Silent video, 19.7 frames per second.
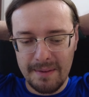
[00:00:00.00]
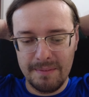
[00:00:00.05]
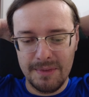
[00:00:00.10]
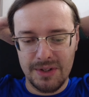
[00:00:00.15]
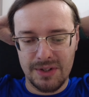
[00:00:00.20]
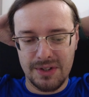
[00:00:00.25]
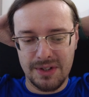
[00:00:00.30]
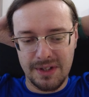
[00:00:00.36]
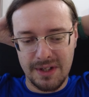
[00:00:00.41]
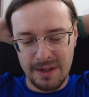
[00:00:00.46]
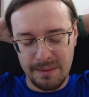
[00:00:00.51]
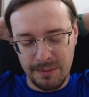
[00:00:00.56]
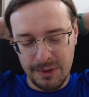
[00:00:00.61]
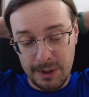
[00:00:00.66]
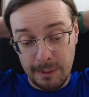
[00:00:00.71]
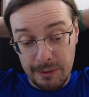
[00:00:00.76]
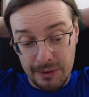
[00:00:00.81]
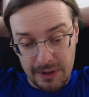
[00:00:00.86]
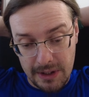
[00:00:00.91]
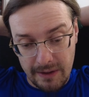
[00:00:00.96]
mistrz gry
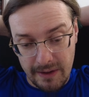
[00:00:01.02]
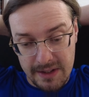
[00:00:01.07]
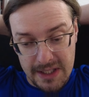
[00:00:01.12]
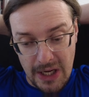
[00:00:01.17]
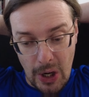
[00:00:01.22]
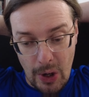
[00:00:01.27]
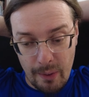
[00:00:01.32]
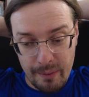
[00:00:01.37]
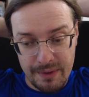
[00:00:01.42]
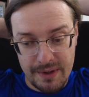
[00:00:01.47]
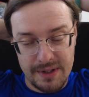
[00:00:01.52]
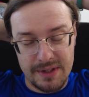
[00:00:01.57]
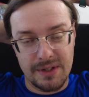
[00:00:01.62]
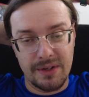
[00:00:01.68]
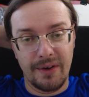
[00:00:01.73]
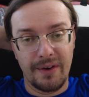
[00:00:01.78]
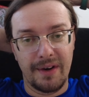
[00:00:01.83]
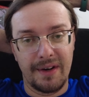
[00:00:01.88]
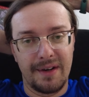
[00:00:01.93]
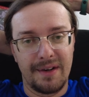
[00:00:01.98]
musi przetarć całą
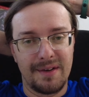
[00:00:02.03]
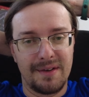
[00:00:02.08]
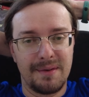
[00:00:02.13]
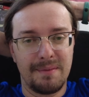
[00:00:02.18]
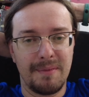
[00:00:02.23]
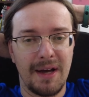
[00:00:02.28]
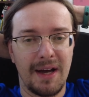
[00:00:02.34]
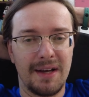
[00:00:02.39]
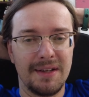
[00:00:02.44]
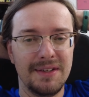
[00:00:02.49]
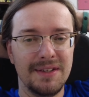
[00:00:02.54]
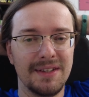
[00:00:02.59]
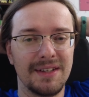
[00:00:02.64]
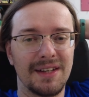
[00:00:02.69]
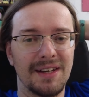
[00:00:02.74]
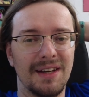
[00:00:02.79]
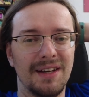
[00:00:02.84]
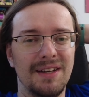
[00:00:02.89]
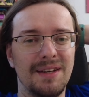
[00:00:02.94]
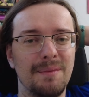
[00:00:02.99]
historię i
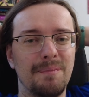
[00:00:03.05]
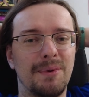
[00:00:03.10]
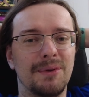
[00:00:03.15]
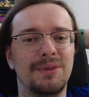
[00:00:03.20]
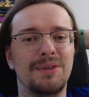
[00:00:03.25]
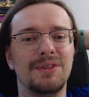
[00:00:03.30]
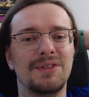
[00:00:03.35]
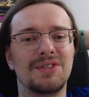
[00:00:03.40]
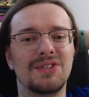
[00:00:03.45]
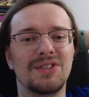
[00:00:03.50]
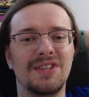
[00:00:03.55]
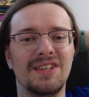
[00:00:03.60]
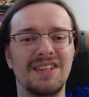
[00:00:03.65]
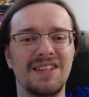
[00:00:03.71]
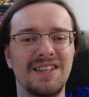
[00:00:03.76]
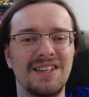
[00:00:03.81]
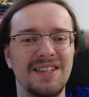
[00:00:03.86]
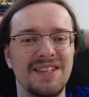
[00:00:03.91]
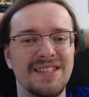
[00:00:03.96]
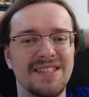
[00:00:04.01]
mechanikę, i
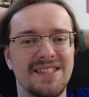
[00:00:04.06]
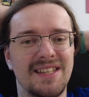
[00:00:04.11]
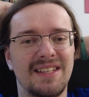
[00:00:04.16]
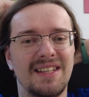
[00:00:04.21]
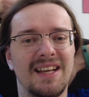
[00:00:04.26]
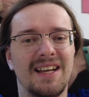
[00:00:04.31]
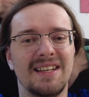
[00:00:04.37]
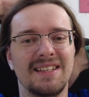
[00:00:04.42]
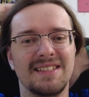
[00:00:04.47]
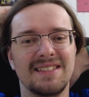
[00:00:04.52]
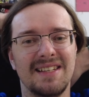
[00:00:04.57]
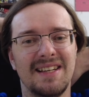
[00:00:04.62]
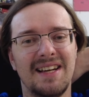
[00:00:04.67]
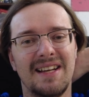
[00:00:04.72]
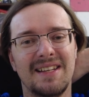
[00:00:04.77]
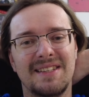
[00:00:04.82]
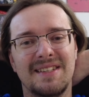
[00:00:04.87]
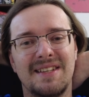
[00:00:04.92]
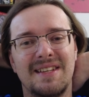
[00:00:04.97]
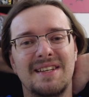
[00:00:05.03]
potyczki, i
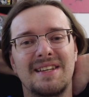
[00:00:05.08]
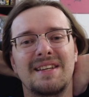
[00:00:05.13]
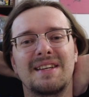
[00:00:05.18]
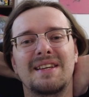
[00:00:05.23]
zagadki,